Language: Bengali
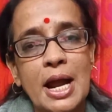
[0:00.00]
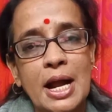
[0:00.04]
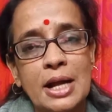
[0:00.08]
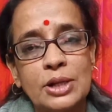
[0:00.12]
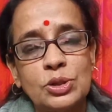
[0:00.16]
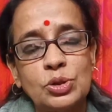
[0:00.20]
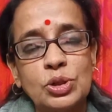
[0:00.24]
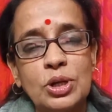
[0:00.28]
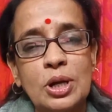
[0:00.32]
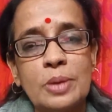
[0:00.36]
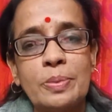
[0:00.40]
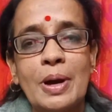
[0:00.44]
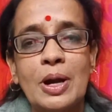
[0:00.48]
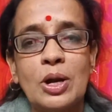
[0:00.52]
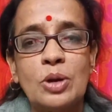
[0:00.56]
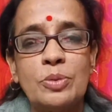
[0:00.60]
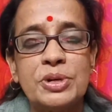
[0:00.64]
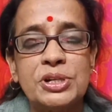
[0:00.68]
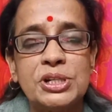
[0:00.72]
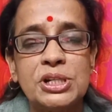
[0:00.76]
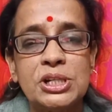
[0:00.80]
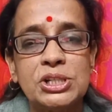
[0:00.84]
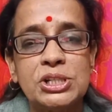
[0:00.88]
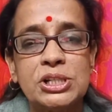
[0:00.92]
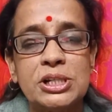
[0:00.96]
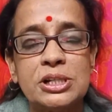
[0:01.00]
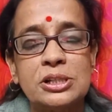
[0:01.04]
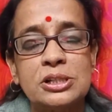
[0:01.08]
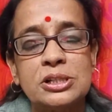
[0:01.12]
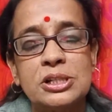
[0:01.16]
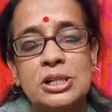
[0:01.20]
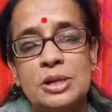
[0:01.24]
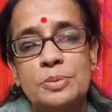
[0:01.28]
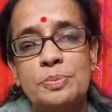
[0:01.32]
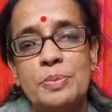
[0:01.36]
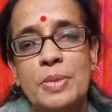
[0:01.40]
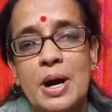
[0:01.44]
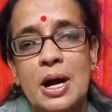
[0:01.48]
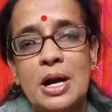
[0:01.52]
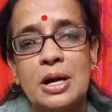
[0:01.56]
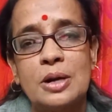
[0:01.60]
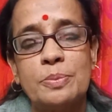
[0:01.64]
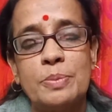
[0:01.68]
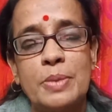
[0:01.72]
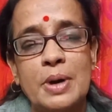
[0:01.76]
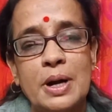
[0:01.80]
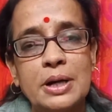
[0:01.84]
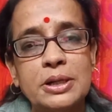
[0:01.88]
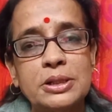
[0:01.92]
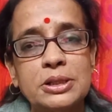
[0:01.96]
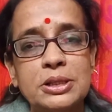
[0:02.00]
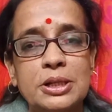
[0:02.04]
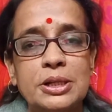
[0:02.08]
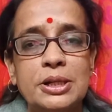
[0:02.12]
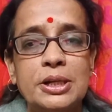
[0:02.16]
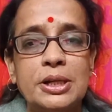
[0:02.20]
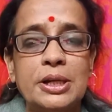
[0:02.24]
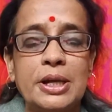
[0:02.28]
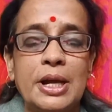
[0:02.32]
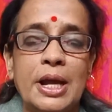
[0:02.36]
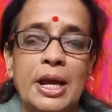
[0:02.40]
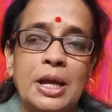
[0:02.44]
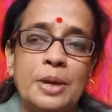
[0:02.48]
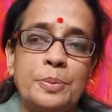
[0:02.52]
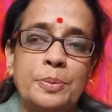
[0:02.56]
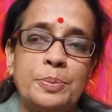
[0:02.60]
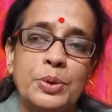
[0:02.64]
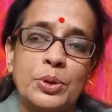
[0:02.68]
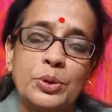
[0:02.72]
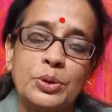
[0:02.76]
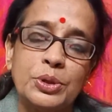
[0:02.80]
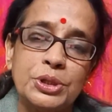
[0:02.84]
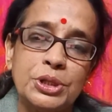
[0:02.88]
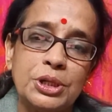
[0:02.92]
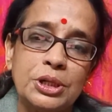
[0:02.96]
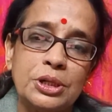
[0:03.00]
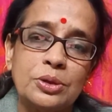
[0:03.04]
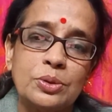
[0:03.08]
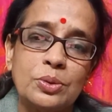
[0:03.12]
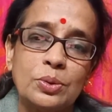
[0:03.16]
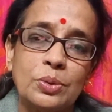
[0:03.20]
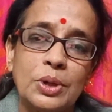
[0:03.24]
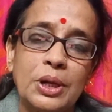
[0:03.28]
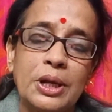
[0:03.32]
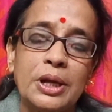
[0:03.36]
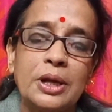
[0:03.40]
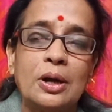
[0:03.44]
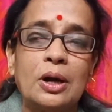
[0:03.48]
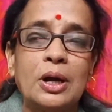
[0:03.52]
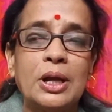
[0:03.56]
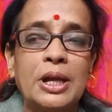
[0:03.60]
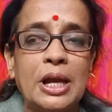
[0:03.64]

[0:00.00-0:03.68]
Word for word: এতটাই ভালোবেসেছেন যে বারবার তিনি এই প্রকৃতির কোলে